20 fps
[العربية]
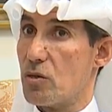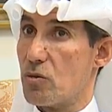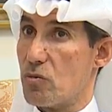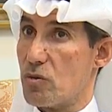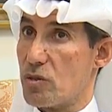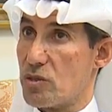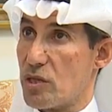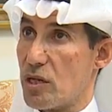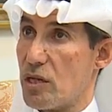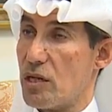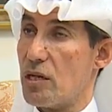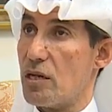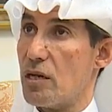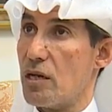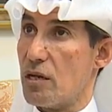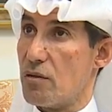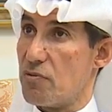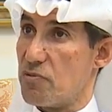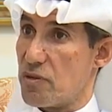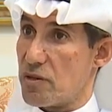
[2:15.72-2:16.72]

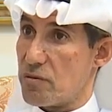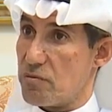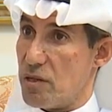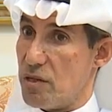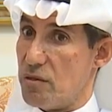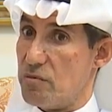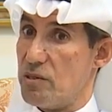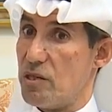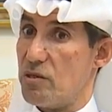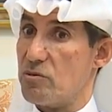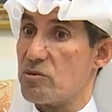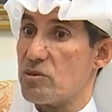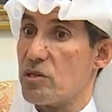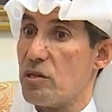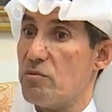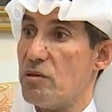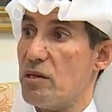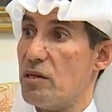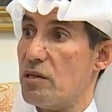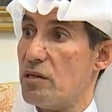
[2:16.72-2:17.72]
وتلاها
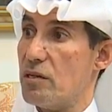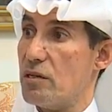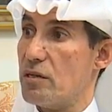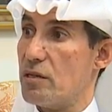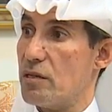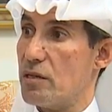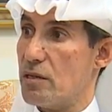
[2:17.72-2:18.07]
1407